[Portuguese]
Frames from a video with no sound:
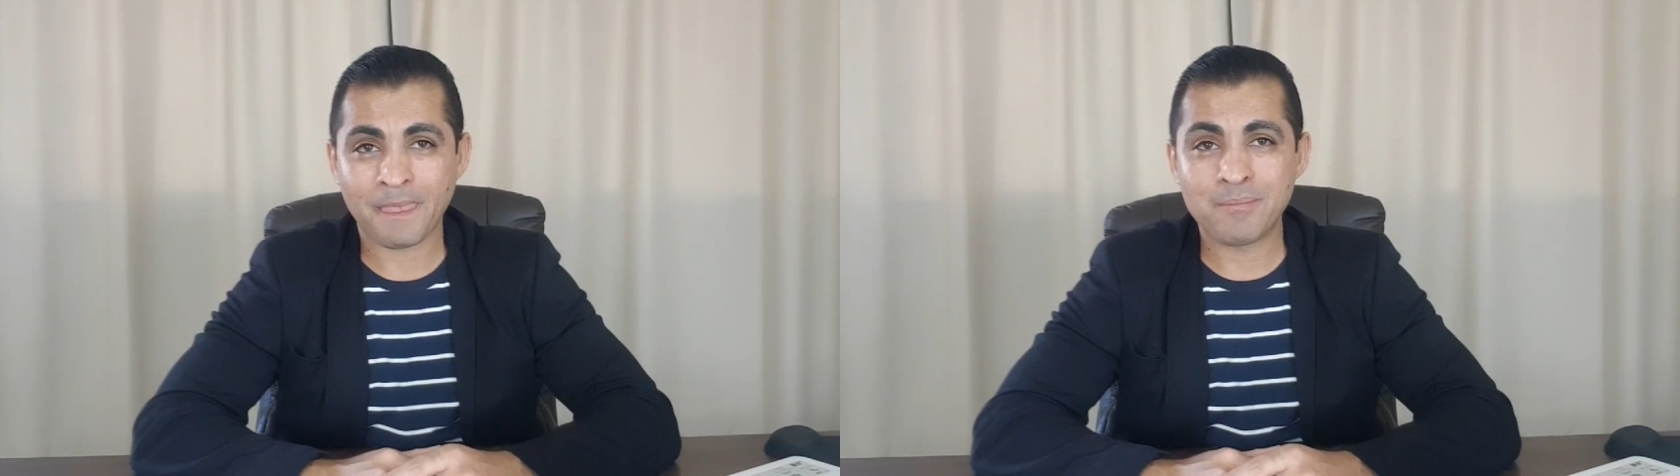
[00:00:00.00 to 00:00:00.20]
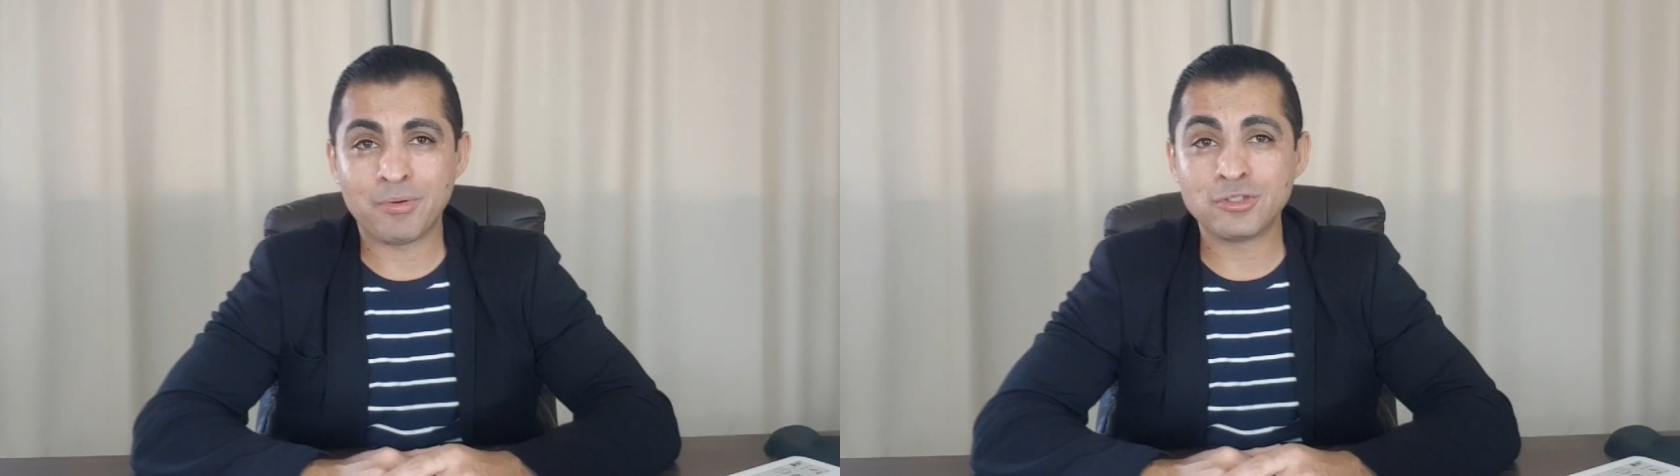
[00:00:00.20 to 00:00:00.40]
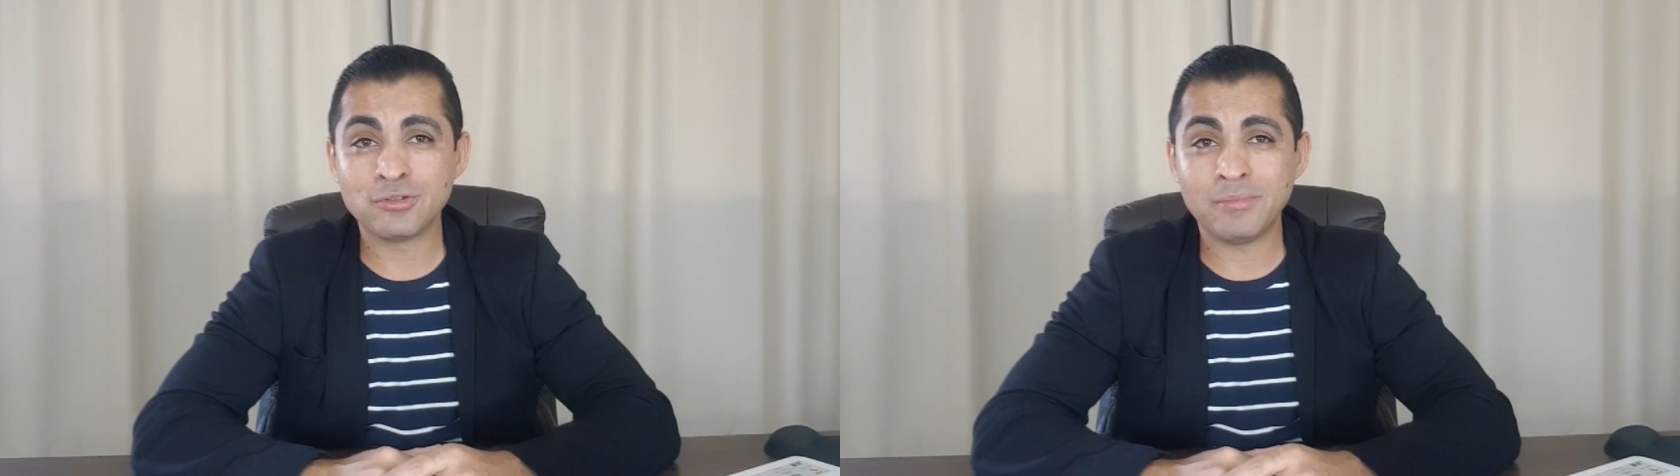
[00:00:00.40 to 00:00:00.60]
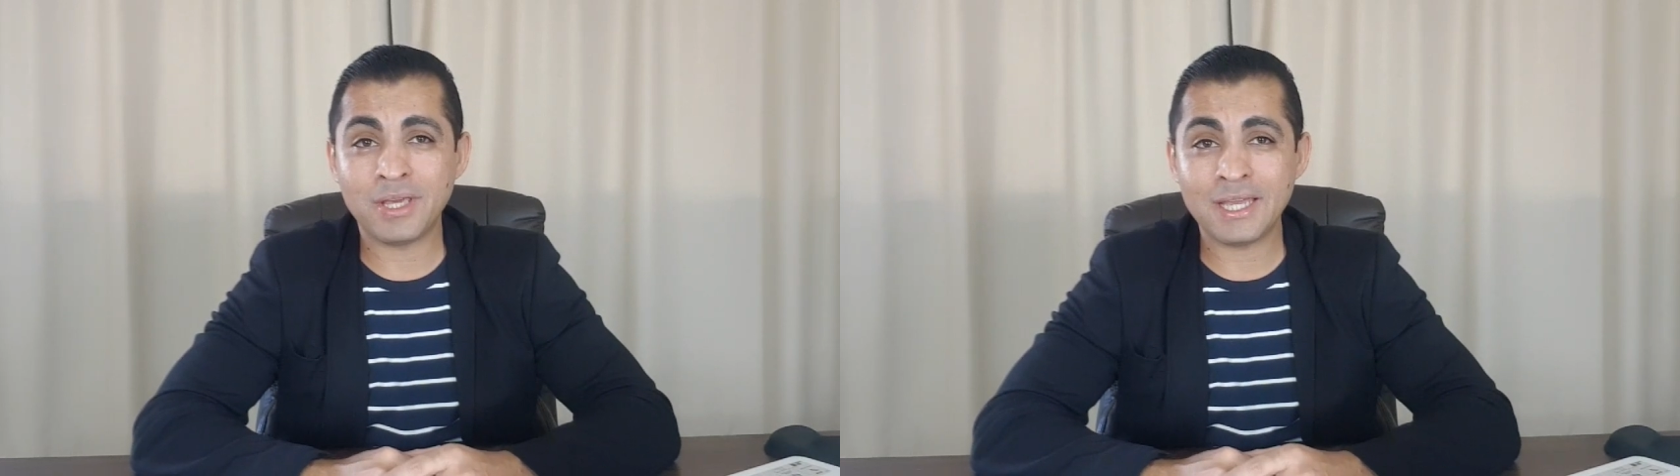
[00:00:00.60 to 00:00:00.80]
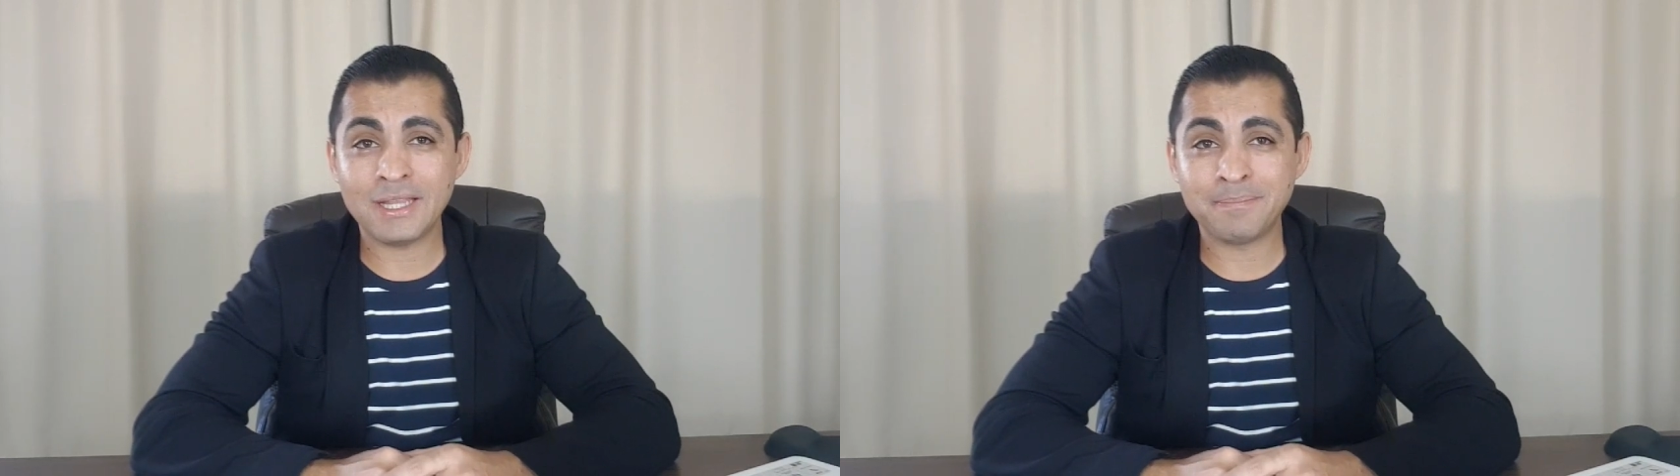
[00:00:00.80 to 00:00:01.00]
pois o
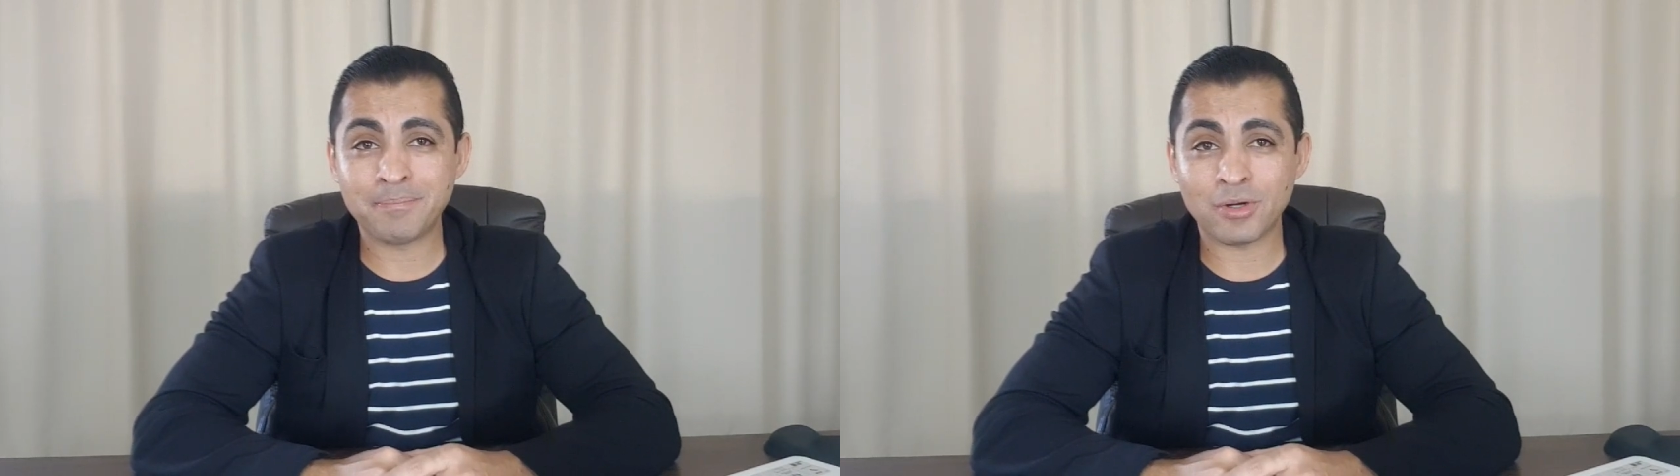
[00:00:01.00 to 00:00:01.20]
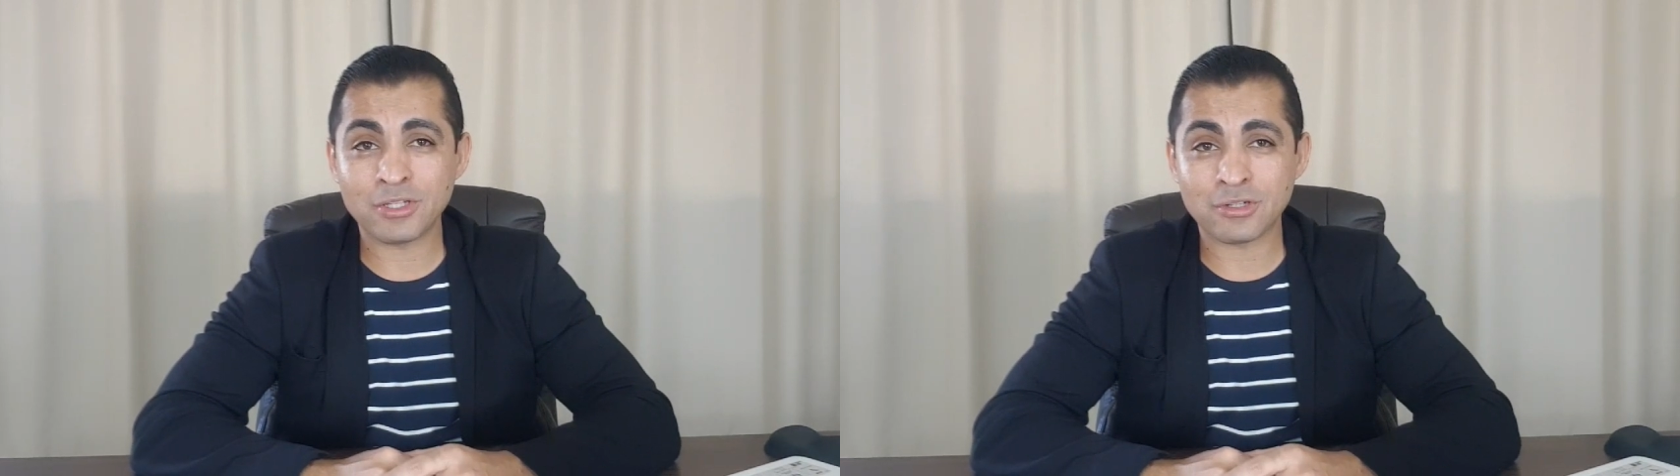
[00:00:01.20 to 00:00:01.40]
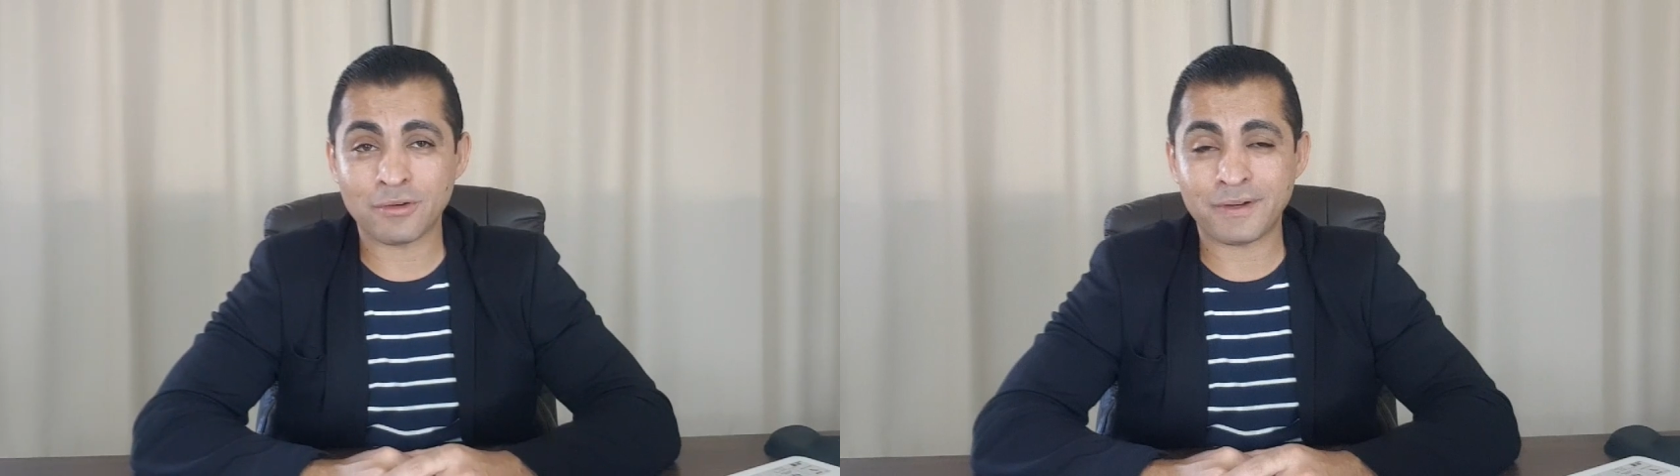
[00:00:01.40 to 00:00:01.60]
MEI ele pode só